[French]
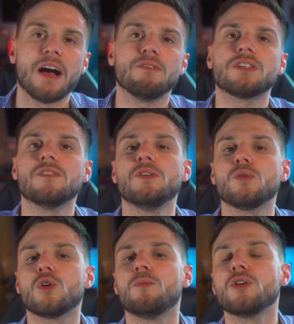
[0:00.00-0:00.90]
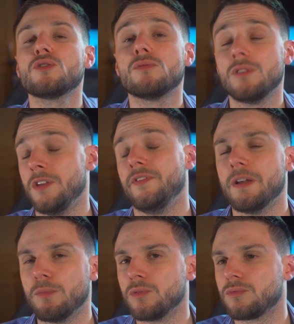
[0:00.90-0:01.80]
avant que cette vidéo commence,
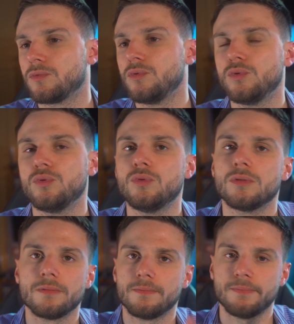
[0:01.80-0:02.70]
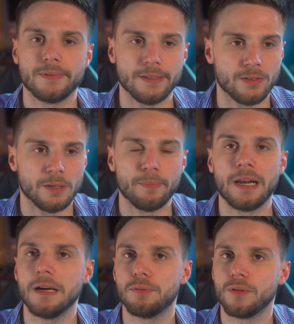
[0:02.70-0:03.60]
évidemment toujours on n'est pas
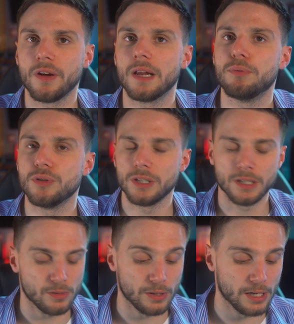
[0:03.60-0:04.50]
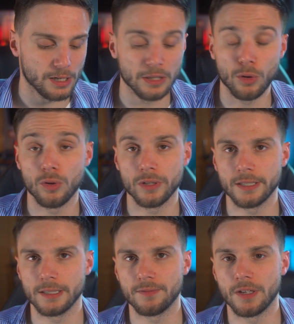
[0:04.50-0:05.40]
là pour faire l'apogée de la, drogue,
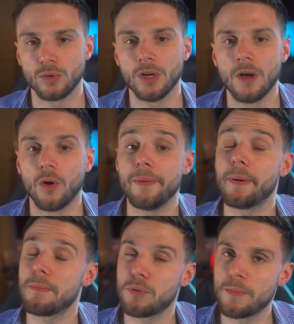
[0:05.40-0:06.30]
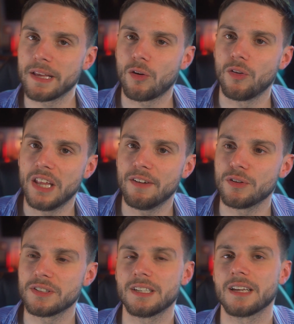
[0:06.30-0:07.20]
enfin de, on n'est pas là pour mettre en
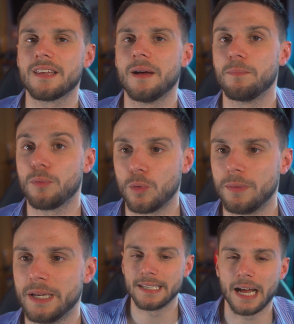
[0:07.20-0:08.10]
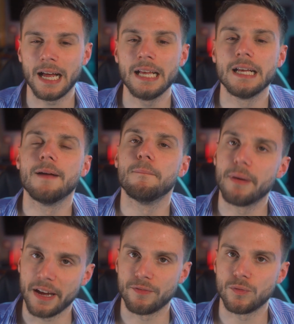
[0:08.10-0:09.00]
avant certains problèmes et rats.
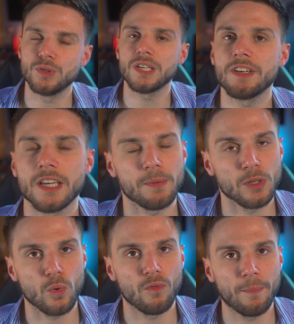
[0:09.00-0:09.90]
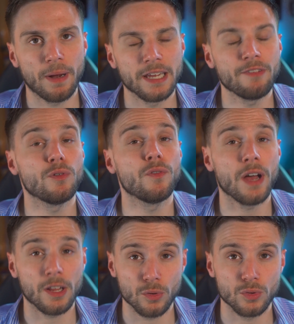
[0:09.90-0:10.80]
Bref, vous savez très bien de quoi on va parler, il faut
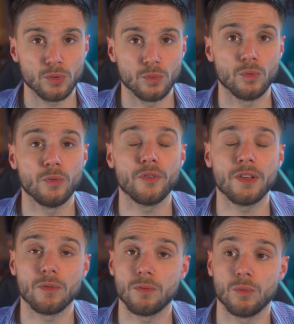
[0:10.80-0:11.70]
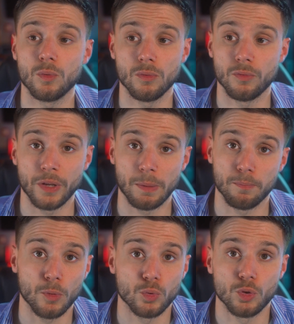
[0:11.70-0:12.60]
faire attention, ne faites, ne faites,
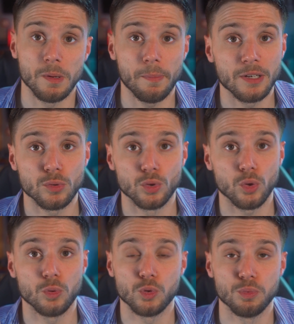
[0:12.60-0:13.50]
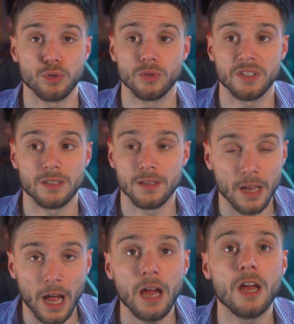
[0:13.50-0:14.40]
consommez pas ce genre de substances,
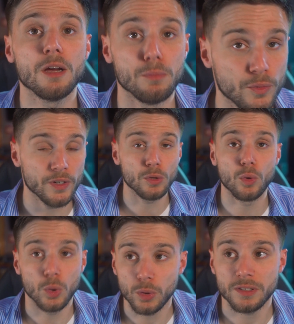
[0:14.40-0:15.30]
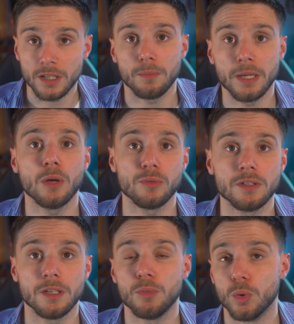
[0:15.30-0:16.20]
etc. Buvez de l'eau, c'est bien
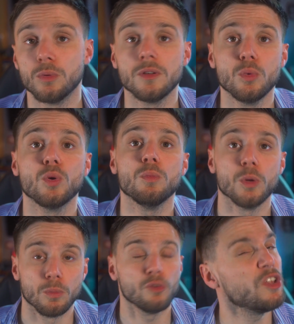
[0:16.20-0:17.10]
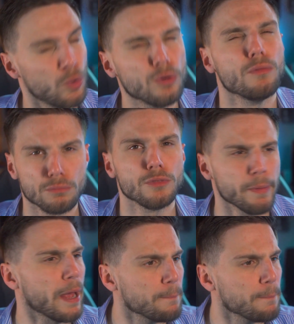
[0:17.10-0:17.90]
aussi mieux, c'est beaucoup mieux, buvez de l'eau c'est bien.